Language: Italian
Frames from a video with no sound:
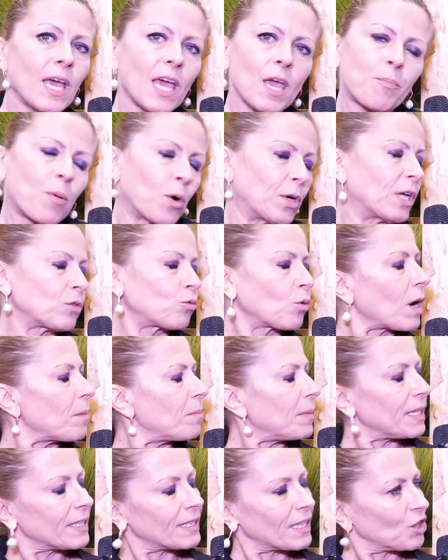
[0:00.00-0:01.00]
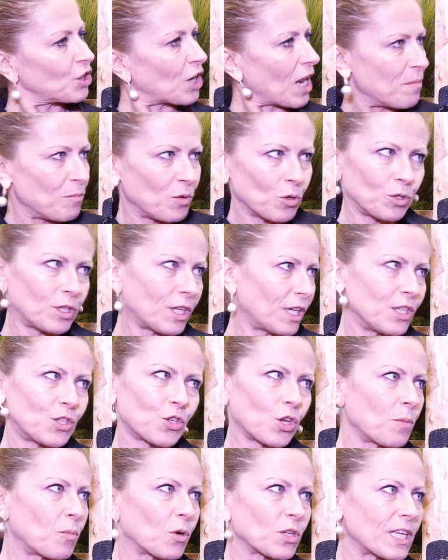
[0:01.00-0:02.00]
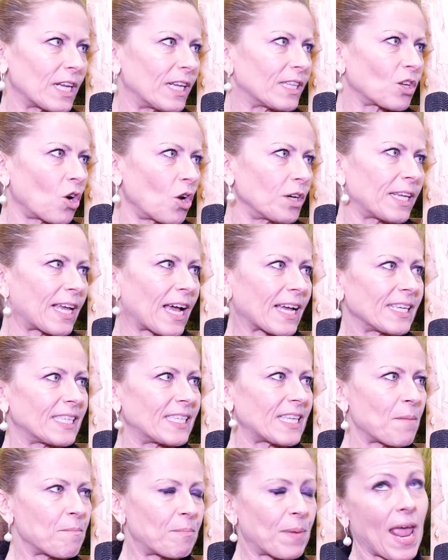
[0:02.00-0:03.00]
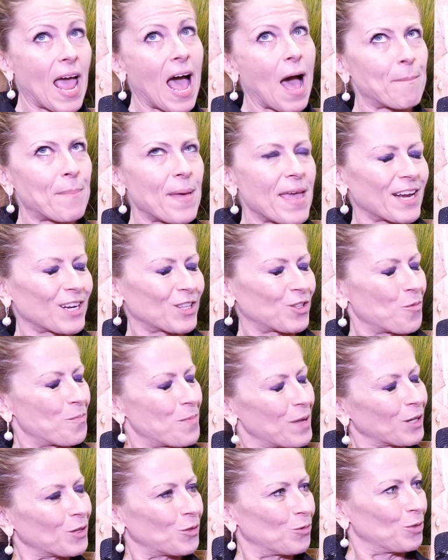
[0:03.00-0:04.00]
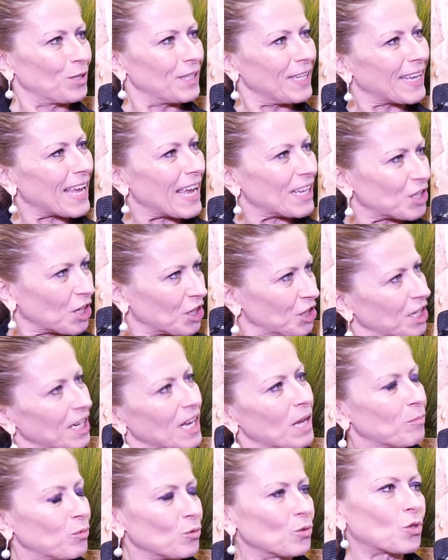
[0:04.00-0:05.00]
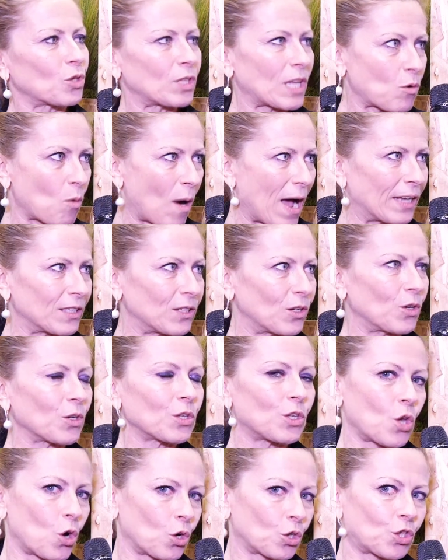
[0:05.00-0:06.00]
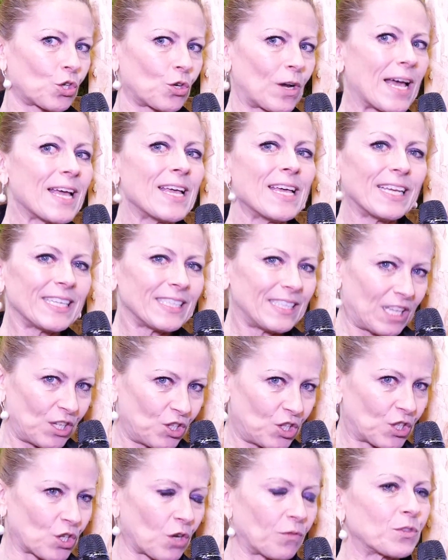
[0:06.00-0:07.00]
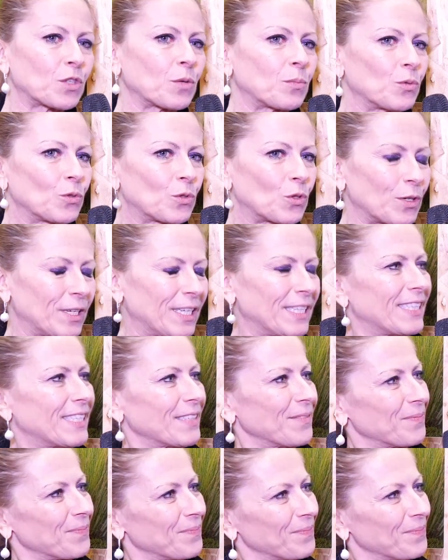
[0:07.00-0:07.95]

e poi naturalmente c'è il mio indirizzo di posta elettronica che è sempre aperto per tutti che è cecilia.daguanno chiocciola digisoft.it